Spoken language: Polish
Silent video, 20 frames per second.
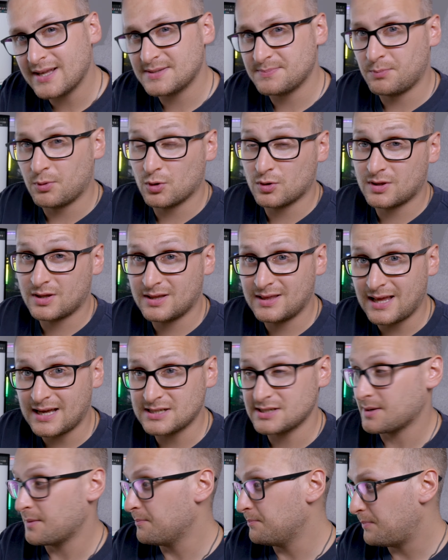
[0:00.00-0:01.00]
esport,
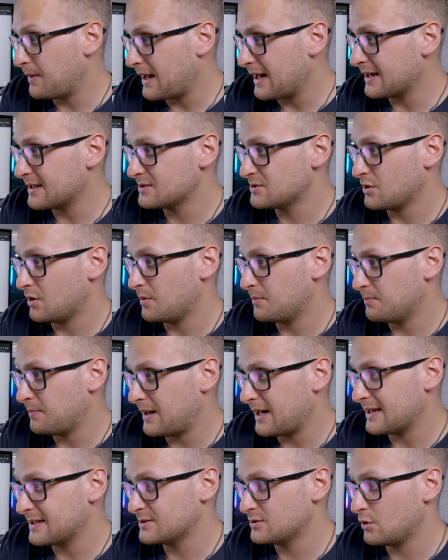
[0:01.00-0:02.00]
też bardzo,
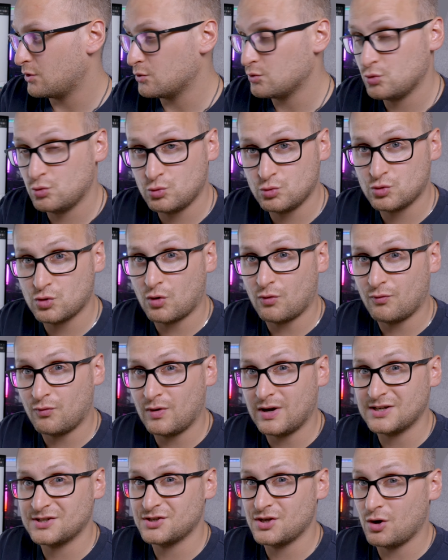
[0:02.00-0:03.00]
bardzo dużo
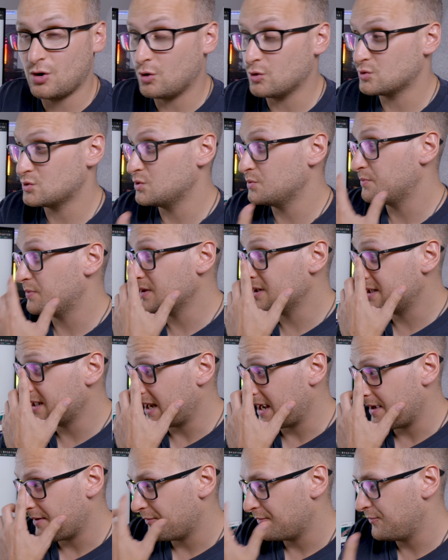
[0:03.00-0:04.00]
właśnie osób
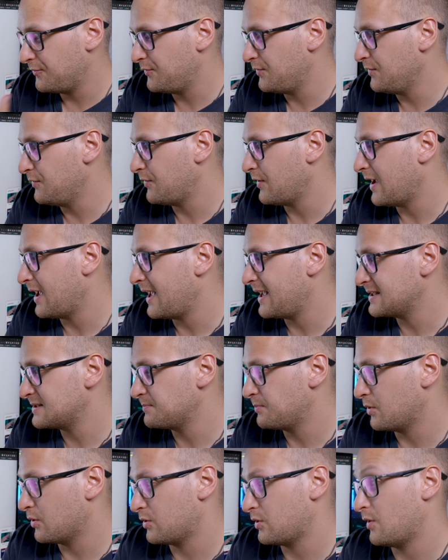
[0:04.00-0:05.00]
gra w FIFA
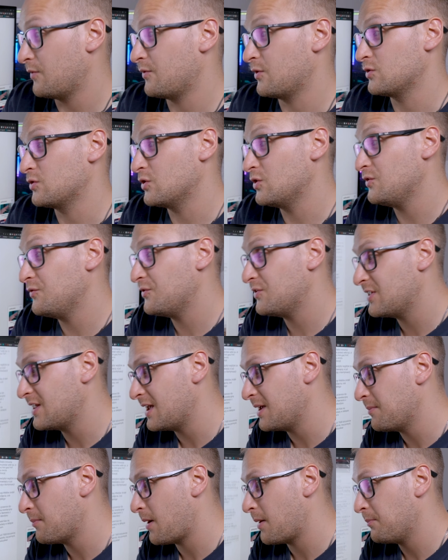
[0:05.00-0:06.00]
esportowo. No i w
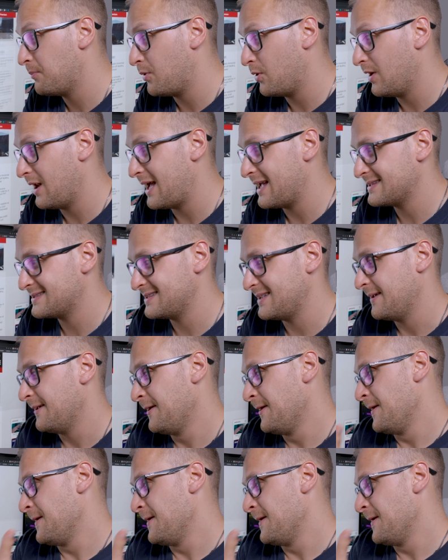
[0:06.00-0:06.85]
tym Polacy.